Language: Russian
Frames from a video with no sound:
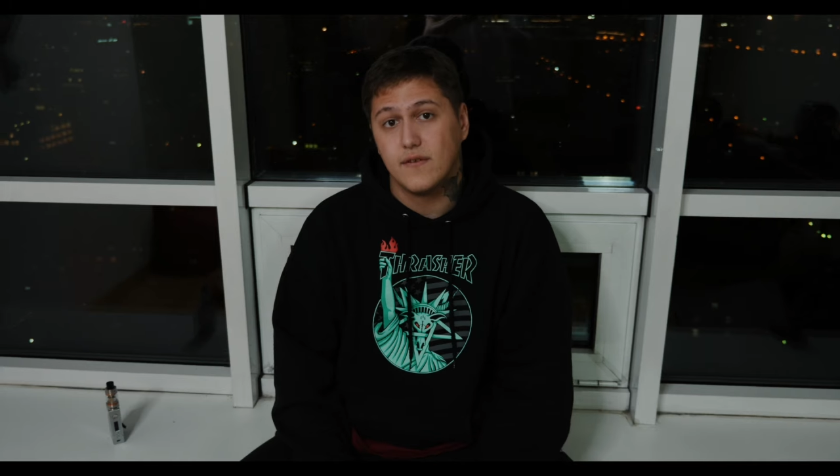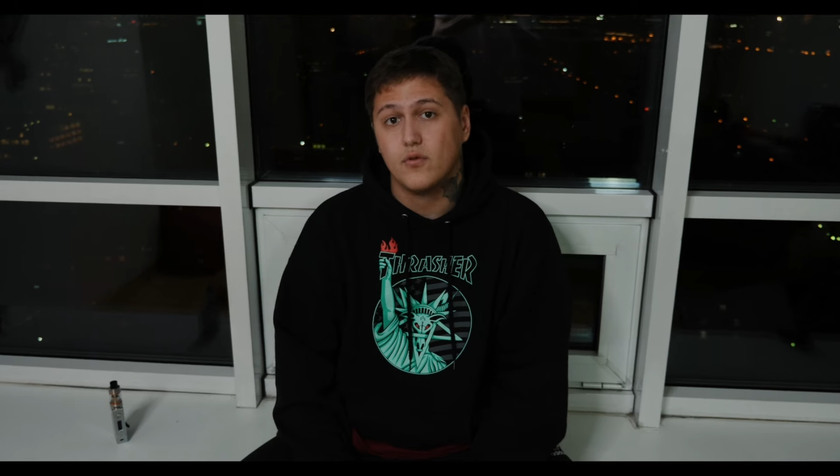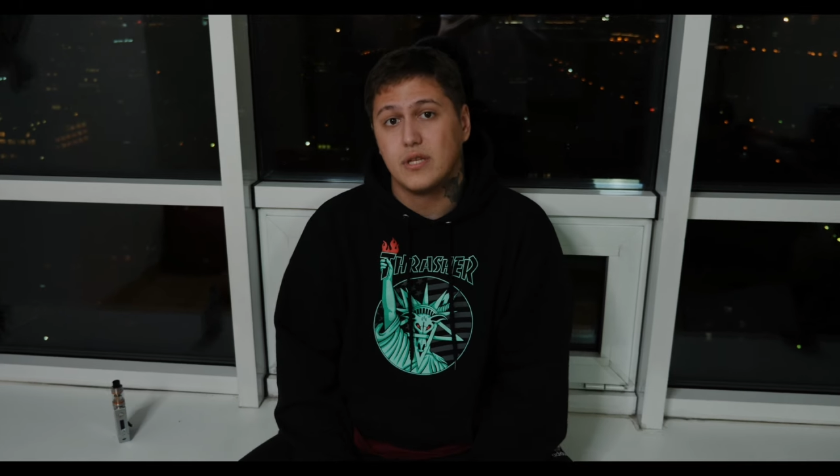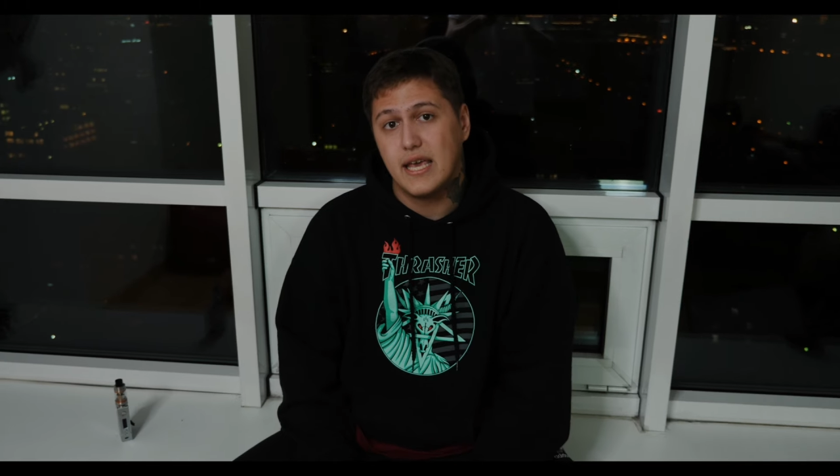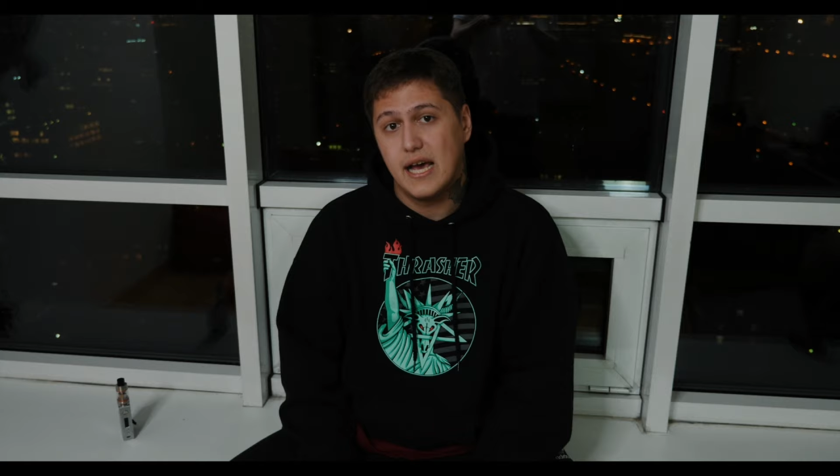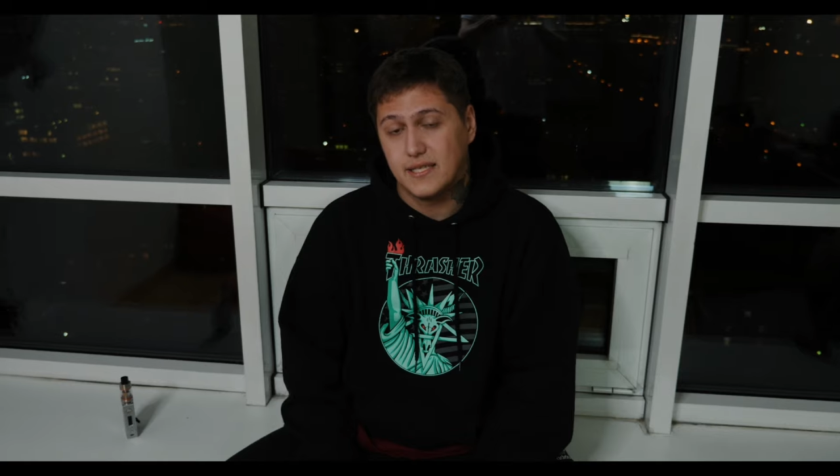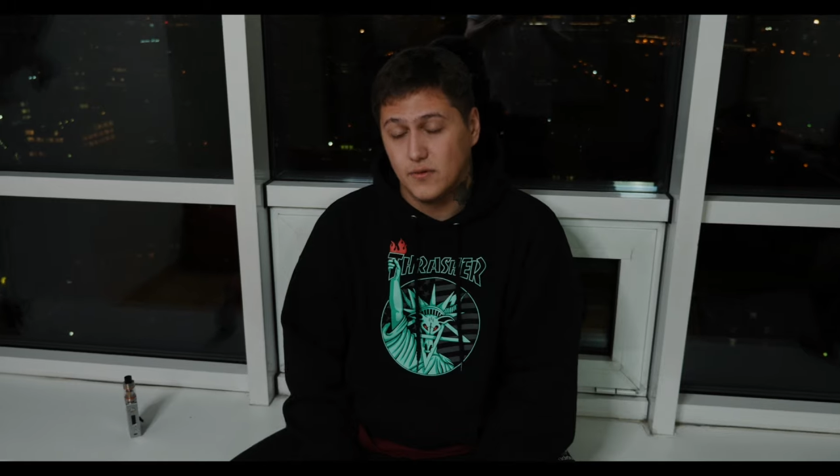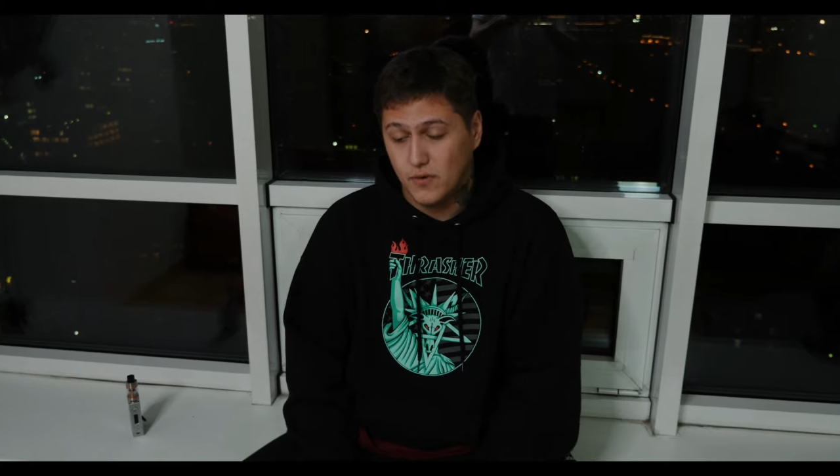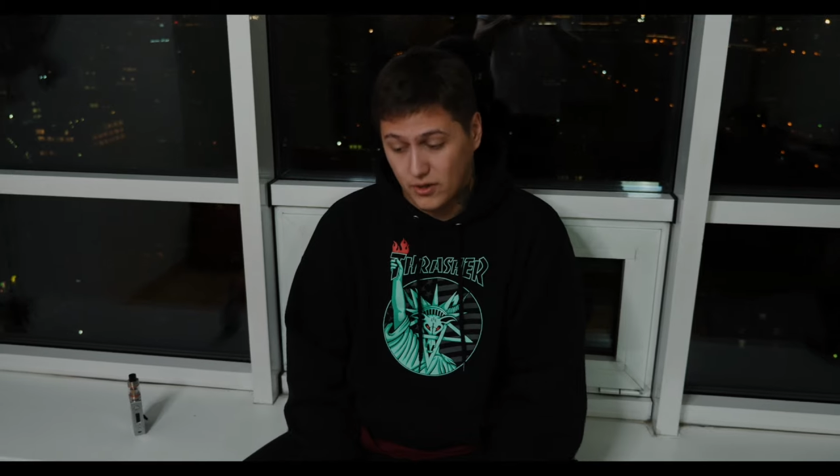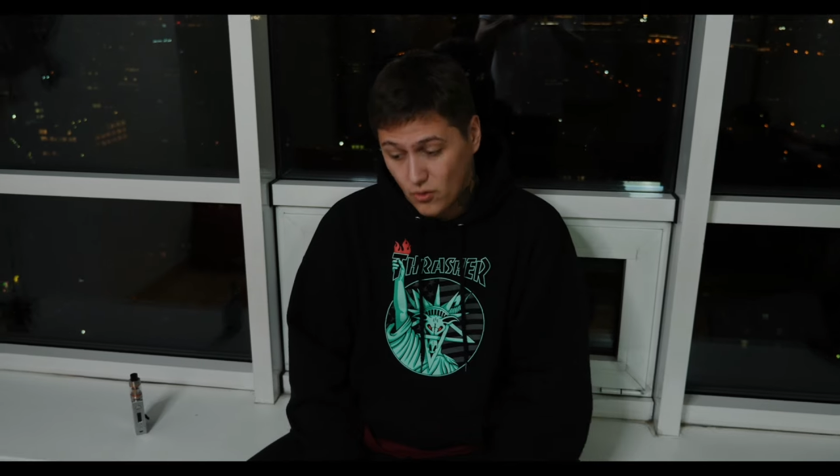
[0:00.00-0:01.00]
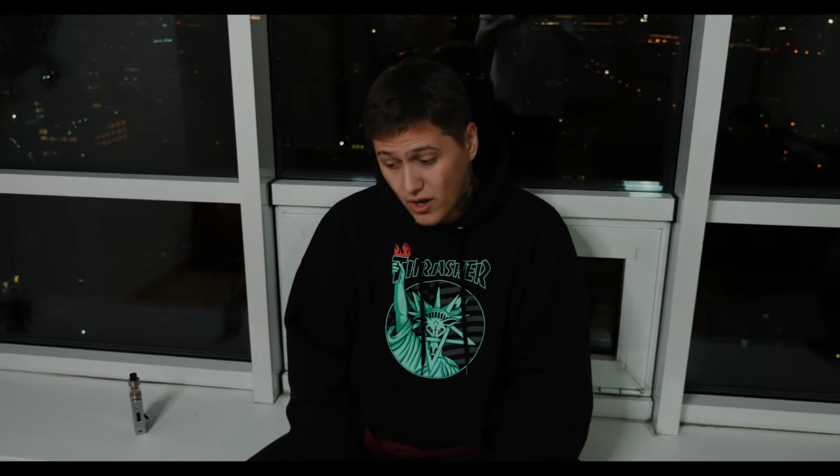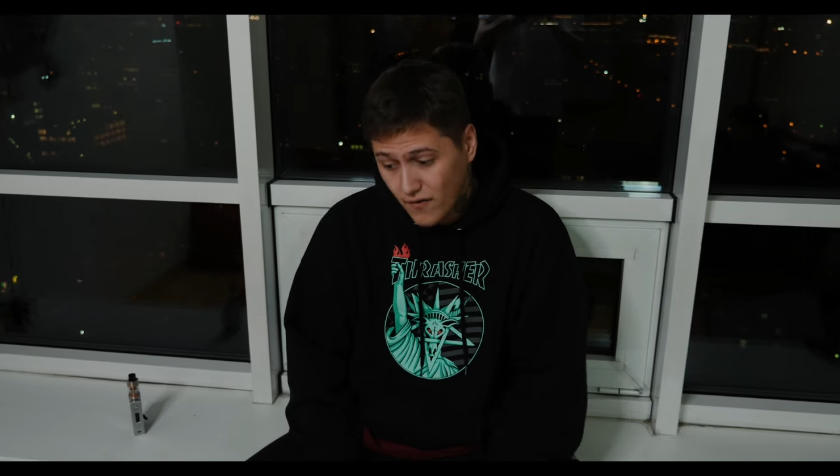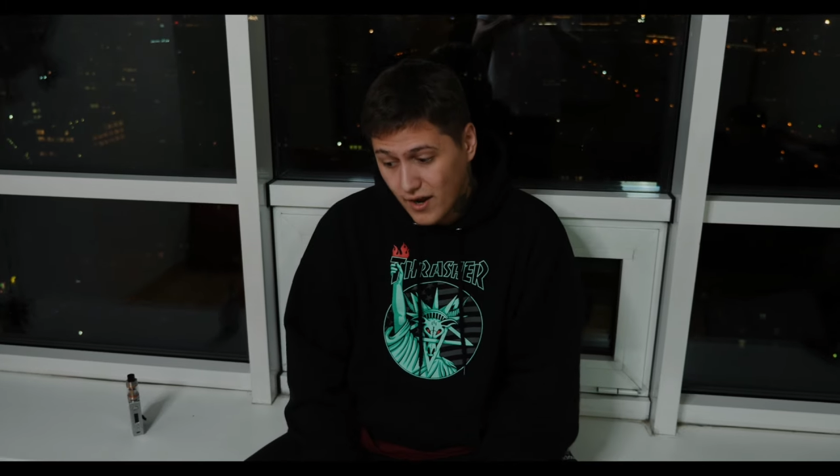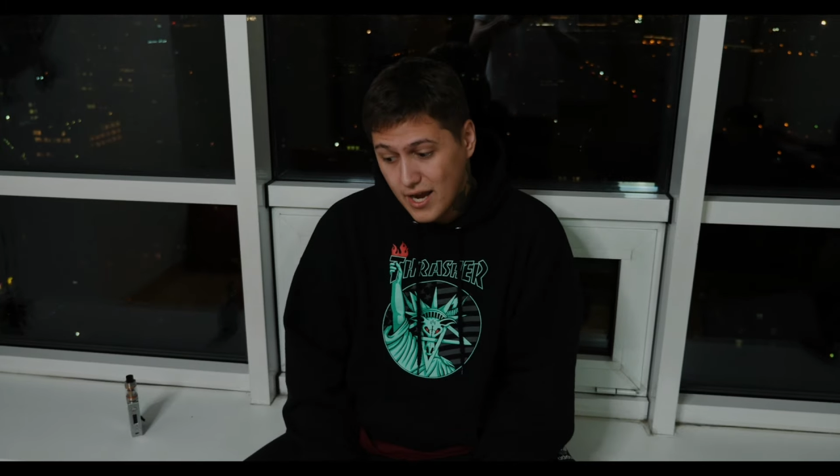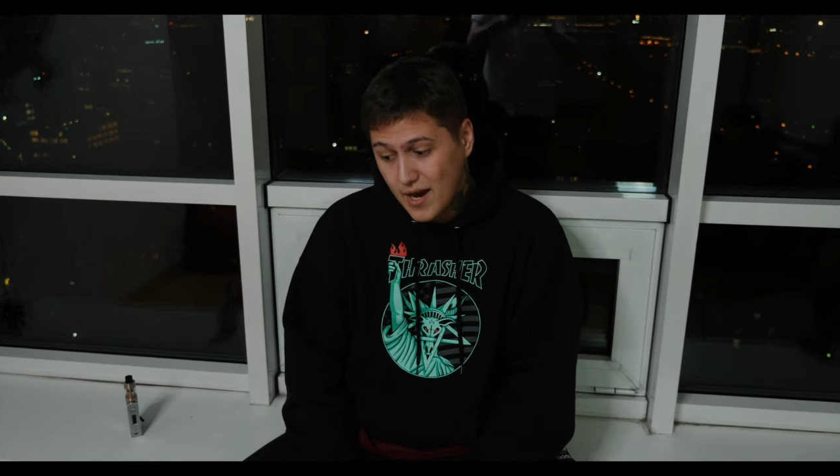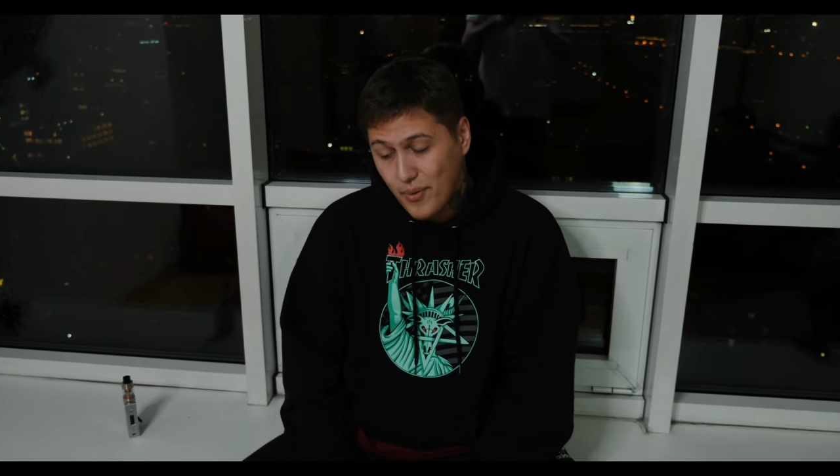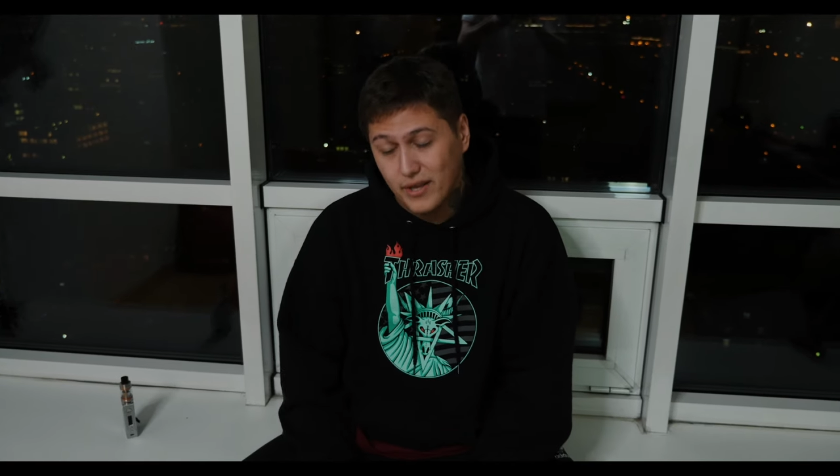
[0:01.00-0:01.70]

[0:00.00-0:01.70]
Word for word: зовут Аяс, у которого,